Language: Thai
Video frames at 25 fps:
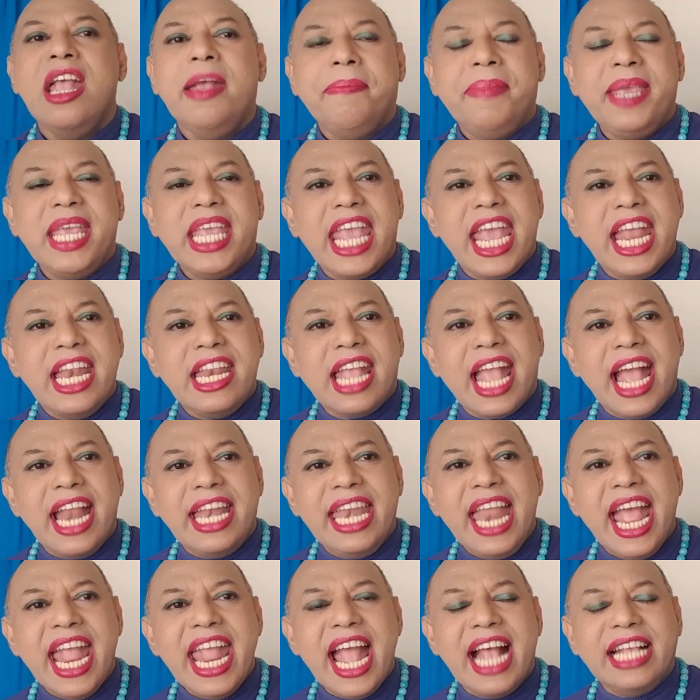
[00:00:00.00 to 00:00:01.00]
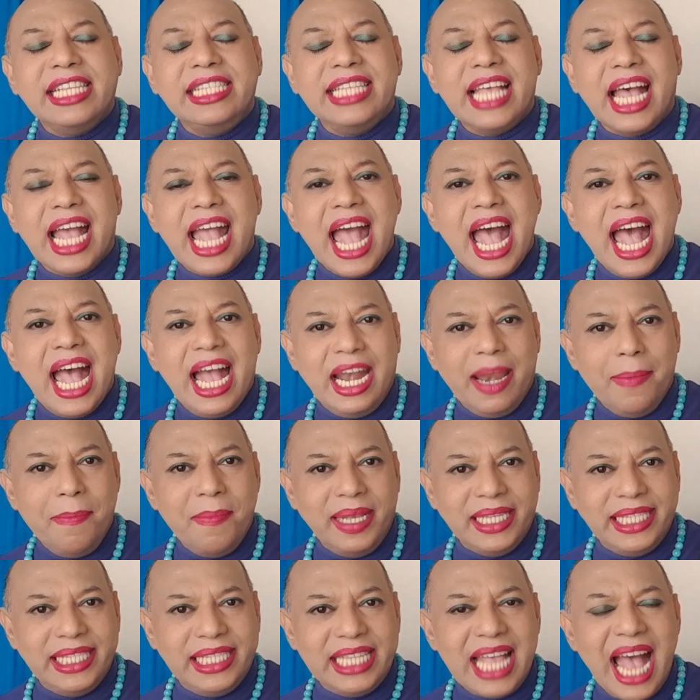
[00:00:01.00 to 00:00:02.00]
มีเกณฑ์การได้อสังหาริ
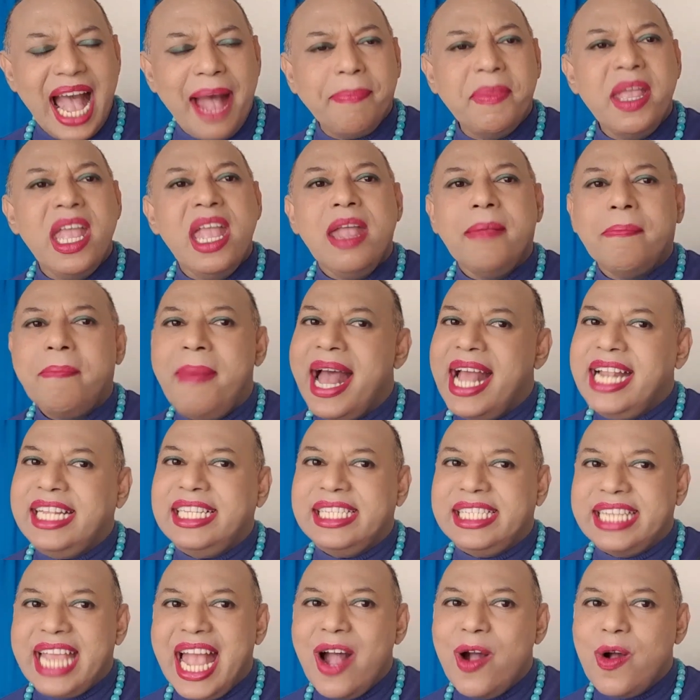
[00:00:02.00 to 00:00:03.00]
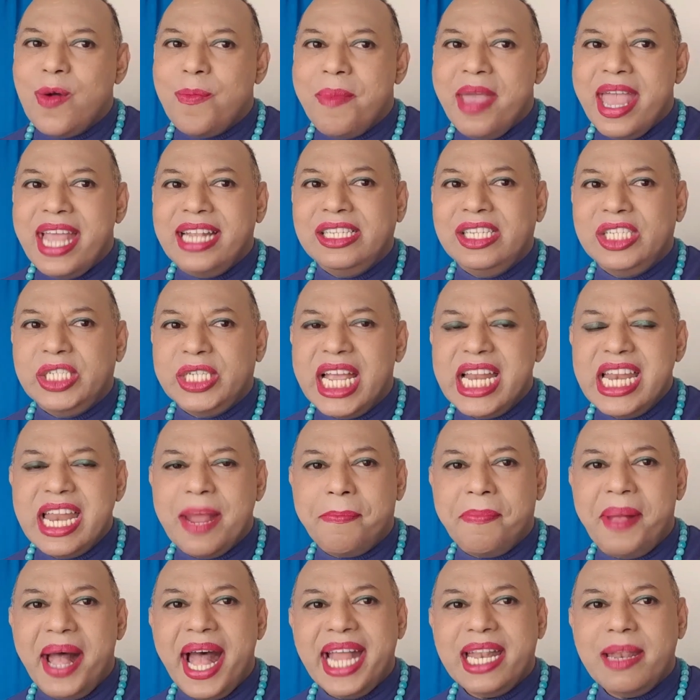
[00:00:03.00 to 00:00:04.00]
มทรัพย์บ้านเช่าแมนชั่นอ
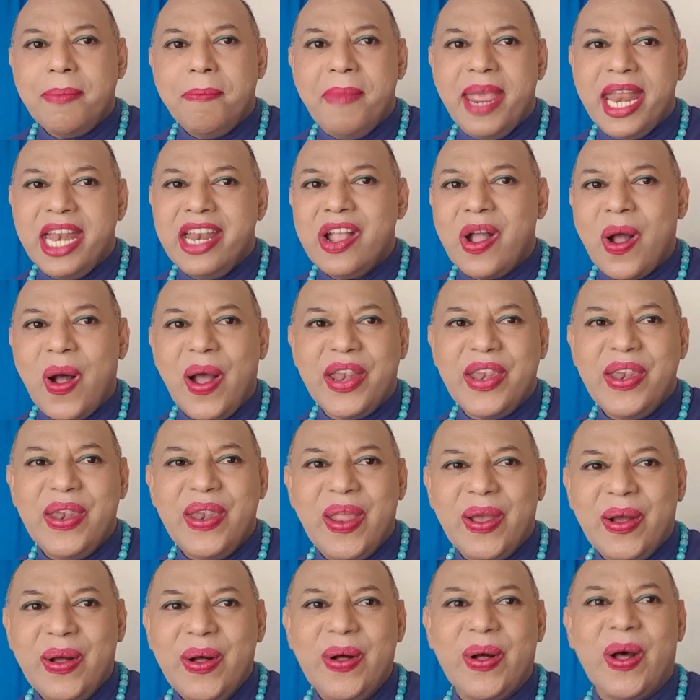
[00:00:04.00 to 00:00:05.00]
พาร์ตเมนต์คอนโด